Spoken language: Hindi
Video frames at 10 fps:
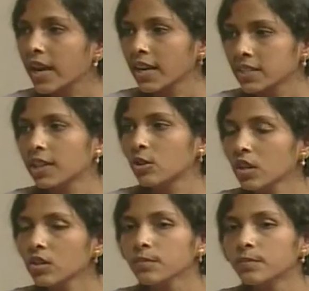कहना चाहते हो ना
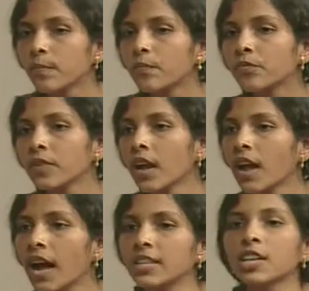तुम हाँ दीदी
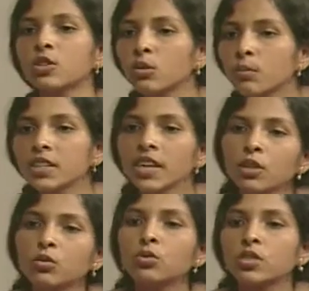अच्छा तुम बताओ
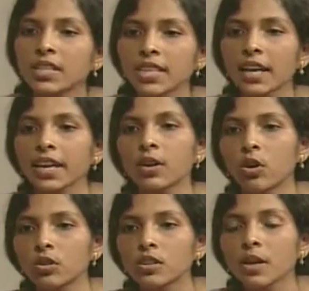दूर संचार के
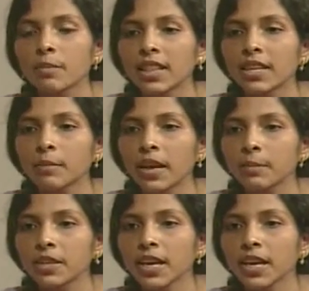कौन कौन से माध्यम मैंने बताया